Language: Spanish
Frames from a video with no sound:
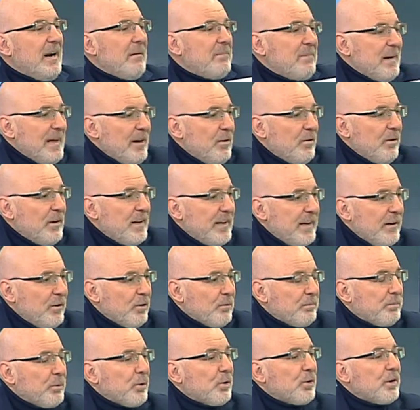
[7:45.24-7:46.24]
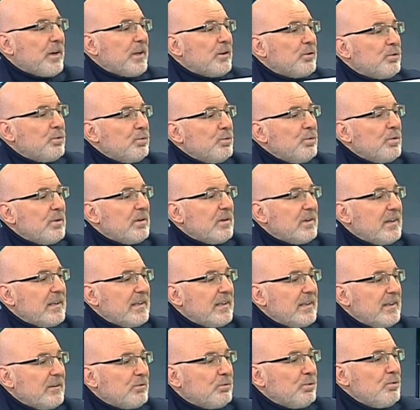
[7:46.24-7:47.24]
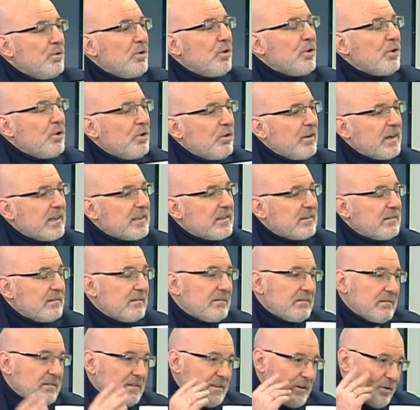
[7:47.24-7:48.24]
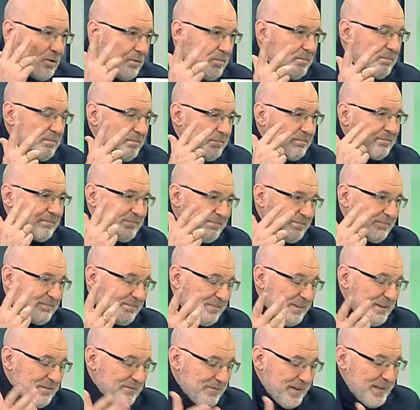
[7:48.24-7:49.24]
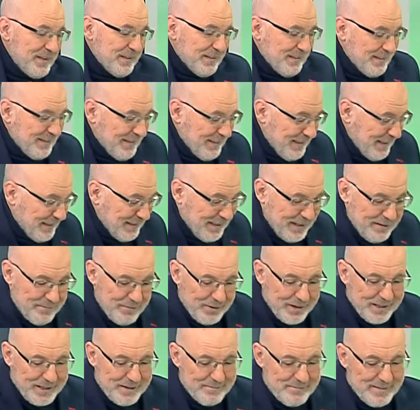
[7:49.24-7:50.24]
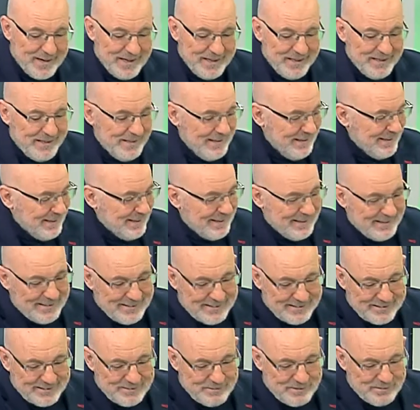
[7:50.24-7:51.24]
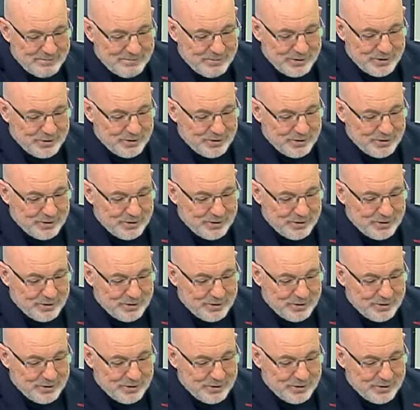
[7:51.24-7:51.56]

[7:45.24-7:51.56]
el blanco y negro, porque tú, eh, tú no colocas, según. En fin, aquí tenemos además eh, pues